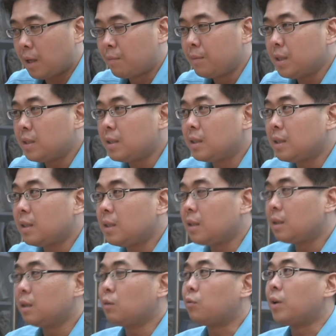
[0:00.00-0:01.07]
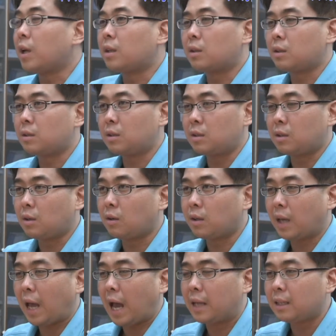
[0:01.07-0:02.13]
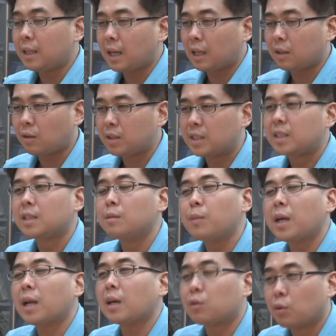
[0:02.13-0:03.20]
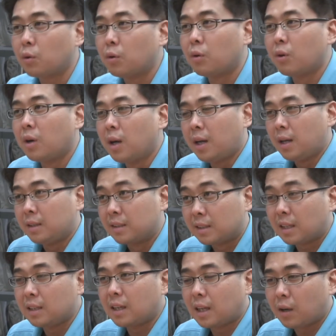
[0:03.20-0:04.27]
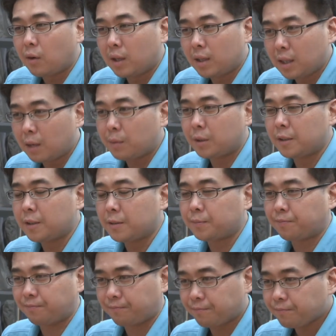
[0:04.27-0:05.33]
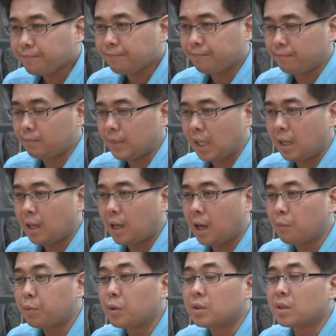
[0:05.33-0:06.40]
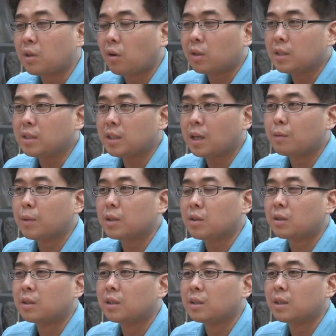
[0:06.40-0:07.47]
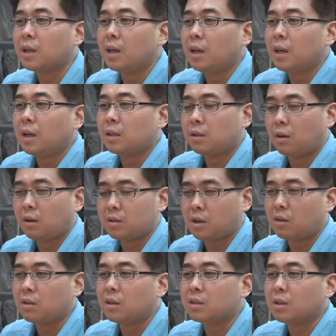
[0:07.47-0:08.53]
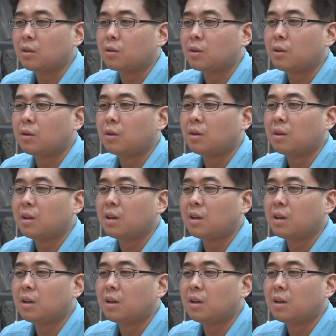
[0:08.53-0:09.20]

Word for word: MBC를 위 했던 게 아니라는 걸 지금이라도 느낀다라고 한다면은 앞으로 있을 더 큰 싸움에 저는 더 적극적으로